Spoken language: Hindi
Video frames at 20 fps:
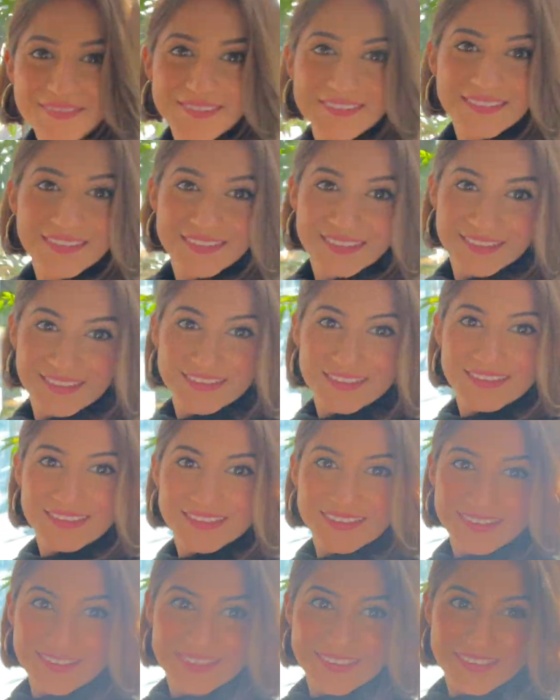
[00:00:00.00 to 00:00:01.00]
इवेंट
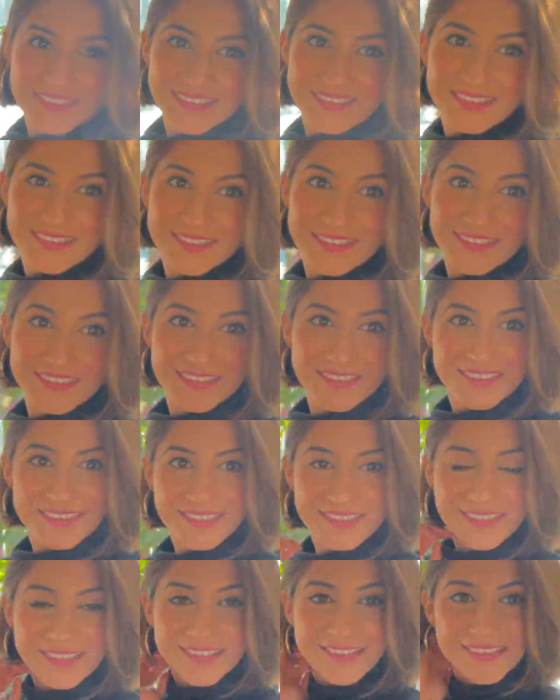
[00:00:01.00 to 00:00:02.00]
वाज बेसिकली अ
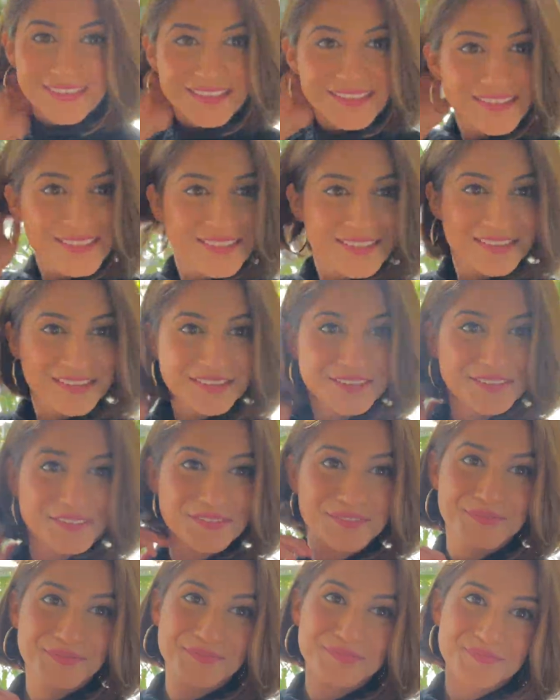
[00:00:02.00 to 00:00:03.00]
प्रोडक्ट लॉन्च बाय द
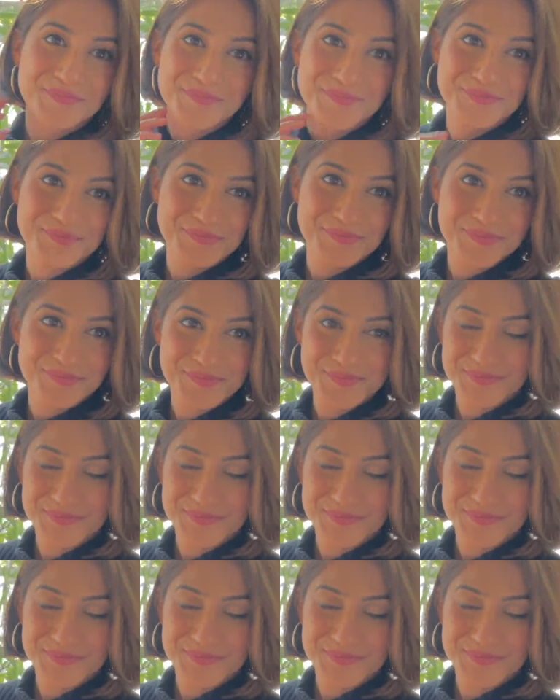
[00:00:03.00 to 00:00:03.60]
निटर कम्युनिटी ऑफ